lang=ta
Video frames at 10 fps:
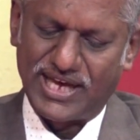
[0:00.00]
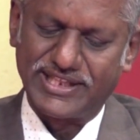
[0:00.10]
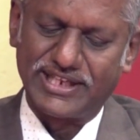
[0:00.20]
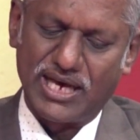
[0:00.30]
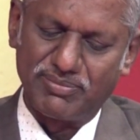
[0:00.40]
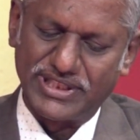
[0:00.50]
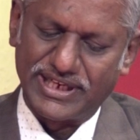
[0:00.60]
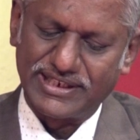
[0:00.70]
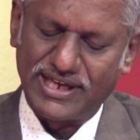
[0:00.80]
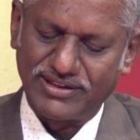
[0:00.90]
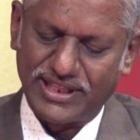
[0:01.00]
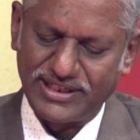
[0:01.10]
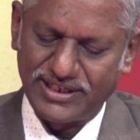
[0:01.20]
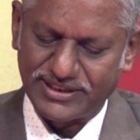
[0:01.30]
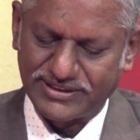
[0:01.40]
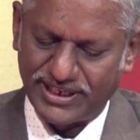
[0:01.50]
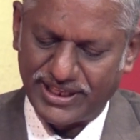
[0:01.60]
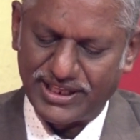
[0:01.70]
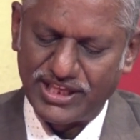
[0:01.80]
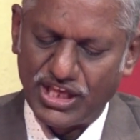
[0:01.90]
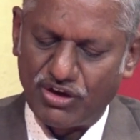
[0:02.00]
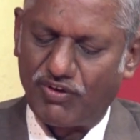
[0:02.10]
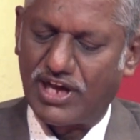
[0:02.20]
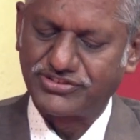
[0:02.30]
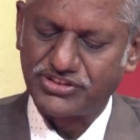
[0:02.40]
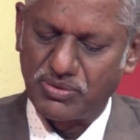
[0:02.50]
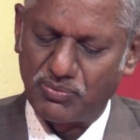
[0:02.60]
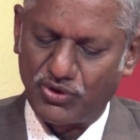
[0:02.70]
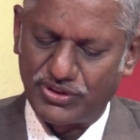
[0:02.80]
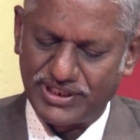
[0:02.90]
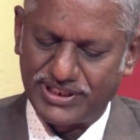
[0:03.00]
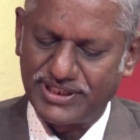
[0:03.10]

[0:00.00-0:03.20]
அதை நாம் இந்த ரெண்டாவது அதிகாரத்திலே வாசிக்கும்போது